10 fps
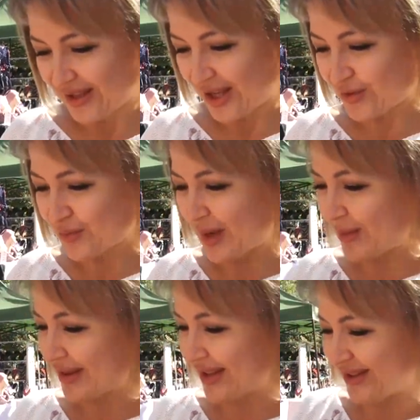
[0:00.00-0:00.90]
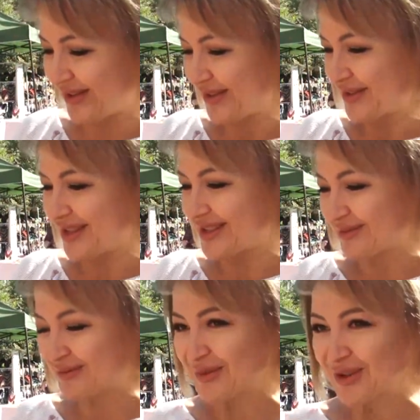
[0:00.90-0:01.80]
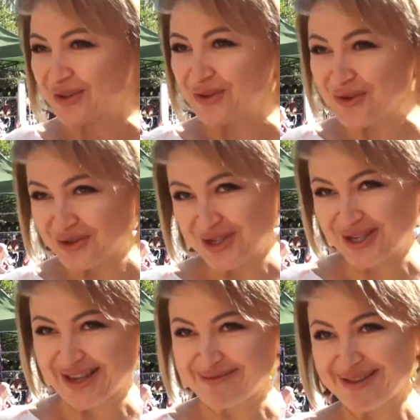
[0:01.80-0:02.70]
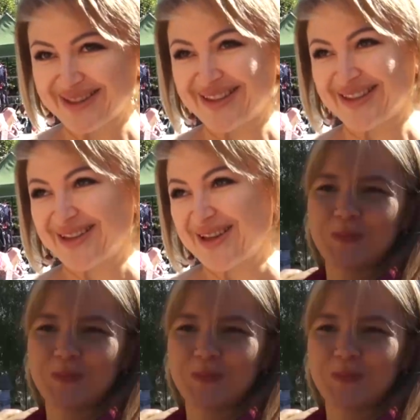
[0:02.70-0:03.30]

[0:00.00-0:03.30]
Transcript: Даже вот приобрела детям ложечки именные.